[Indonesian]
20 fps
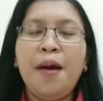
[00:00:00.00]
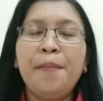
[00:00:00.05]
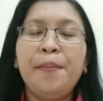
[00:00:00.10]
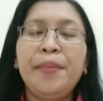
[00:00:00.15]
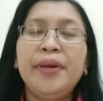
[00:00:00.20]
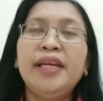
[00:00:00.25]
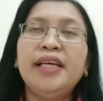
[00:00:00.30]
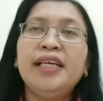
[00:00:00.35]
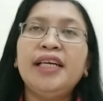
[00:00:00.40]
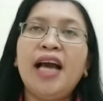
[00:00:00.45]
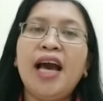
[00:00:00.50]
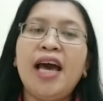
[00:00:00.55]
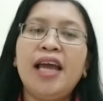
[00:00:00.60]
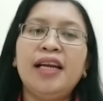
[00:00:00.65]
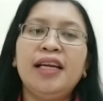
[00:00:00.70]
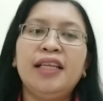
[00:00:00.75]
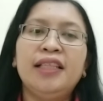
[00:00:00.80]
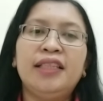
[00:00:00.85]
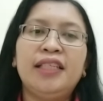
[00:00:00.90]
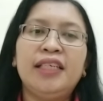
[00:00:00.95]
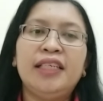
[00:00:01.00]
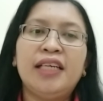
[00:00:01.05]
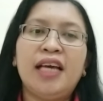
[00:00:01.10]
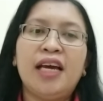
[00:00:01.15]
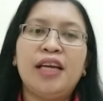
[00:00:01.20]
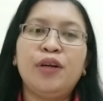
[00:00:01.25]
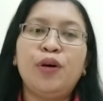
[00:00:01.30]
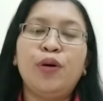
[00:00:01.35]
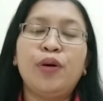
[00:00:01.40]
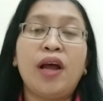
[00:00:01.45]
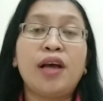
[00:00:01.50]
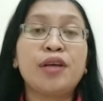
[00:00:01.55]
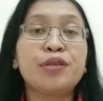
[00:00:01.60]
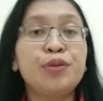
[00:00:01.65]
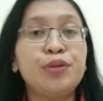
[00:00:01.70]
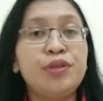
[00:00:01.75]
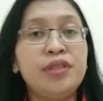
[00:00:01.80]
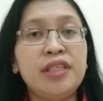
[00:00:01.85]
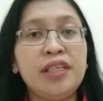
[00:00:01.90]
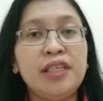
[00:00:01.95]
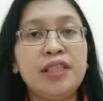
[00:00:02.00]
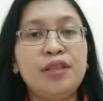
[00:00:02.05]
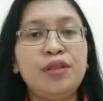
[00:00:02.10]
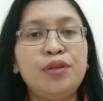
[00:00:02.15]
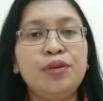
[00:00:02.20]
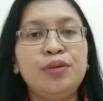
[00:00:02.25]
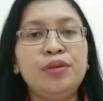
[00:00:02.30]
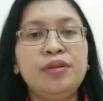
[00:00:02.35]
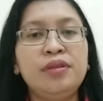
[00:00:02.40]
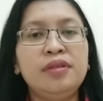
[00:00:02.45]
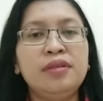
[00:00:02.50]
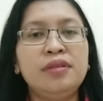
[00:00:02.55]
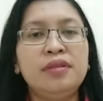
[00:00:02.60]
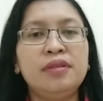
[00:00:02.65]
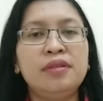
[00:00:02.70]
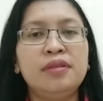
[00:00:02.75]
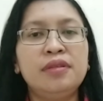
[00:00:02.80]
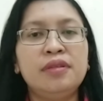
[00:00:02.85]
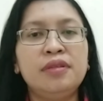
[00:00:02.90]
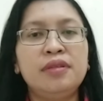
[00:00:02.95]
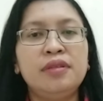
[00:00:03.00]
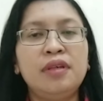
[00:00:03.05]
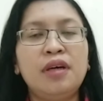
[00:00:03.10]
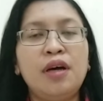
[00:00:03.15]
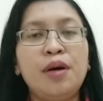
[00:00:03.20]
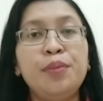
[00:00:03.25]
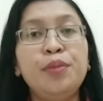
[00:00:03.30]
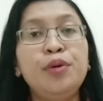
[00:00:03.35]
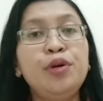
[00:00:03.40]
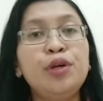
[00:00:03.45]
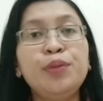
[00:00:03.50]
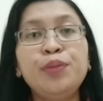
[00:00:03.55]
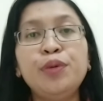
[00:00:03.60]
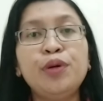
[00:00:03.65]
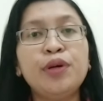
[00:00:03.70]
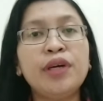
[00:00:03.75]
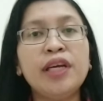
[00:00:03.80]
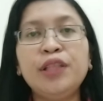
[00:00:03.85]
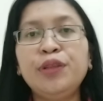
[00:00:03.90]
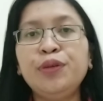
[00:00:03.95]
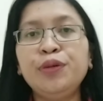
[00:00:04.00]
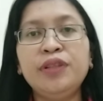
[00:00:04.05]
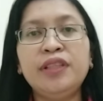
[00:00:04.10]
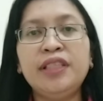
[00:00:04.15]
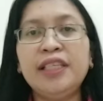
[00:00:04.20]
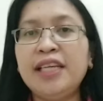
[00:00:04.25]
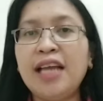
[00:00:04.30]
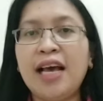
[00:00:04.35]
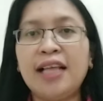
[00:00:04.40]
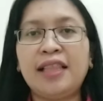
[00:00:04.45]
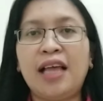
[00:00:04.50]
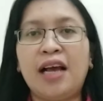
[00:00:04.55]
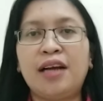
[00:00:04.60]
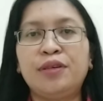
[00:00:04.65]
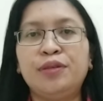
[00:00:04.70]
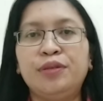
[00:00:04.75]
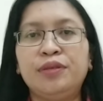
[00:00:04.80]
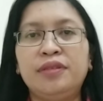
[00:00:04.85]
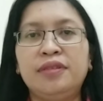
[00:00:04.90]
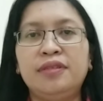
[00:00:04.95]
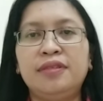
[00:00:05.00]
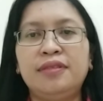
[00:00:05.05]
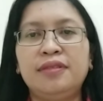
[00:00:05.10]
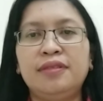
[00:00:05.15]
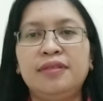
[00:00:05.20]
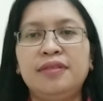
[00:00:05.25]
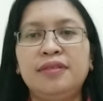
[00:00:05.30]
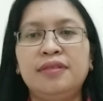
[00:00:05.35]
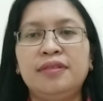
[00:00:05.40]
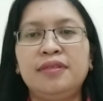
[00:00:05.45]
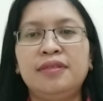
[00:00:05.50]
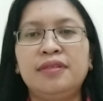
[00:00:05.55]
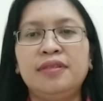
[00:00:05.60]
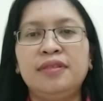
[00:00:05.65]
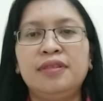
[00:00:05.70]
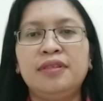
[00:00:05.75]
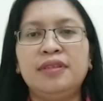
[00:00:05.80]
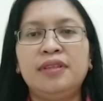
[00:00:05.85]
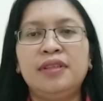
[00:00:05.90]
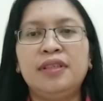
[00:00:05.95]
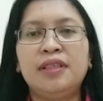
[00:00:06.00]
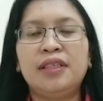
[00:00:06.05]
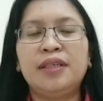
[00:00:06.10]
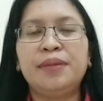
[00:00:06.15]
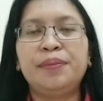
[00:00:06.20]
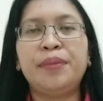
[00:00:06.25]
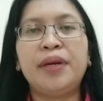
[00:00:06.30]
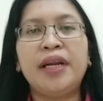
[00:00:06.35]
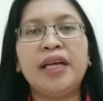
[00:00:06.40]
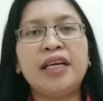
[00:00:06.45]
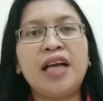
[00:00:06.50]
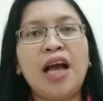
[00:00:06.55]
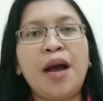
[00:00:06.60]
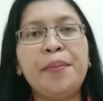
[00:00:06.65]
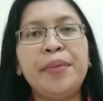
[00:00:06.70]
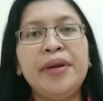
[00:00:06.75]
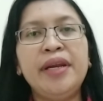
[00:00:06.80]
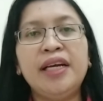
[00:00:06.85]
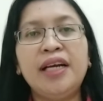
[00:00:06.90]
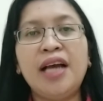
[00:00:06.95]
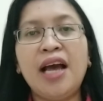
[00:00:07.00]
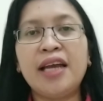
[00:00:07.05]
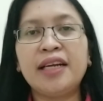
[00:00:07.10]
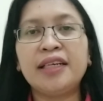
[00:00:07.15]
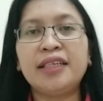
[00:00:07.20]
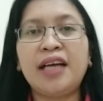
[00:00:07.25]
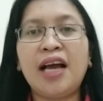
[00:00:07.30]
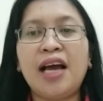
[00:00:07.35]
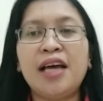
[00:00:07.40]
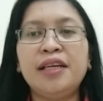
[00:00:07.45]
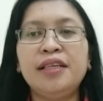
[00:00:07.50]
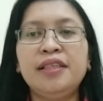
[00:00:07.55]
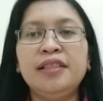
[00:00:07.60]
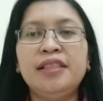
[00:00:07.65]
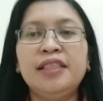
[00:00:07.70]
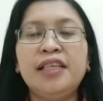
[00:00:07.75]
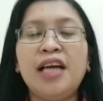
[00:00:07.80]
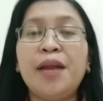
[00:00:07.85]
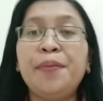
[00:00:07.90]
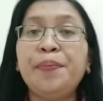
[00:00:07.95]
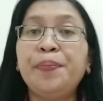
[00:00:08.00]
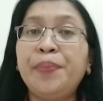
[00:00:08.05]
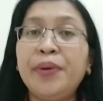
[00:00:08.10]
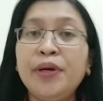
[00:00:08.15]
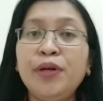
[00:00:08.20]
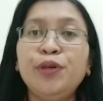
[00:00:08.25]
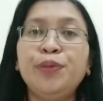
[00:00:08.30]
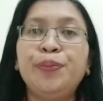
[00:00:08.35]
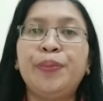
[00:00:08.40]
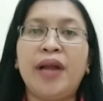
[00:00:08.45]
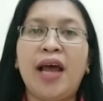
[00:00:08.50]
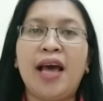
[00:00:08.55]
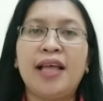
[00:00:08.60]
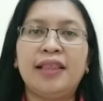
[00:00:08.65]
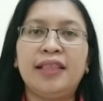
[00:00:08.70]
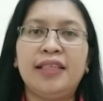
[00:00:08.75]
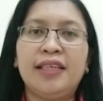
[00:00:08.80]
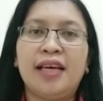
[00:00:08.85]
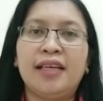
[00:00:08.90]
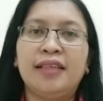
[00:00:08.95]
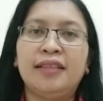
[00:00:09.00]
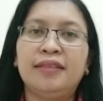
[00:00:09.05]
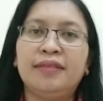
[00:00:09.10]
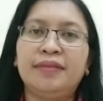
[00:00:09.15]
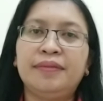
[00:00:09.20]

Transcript: mendengar lentingan orang suci itu, burung-burung itu tidak takut. Mereka mendengarkan dengan penuh perhatian.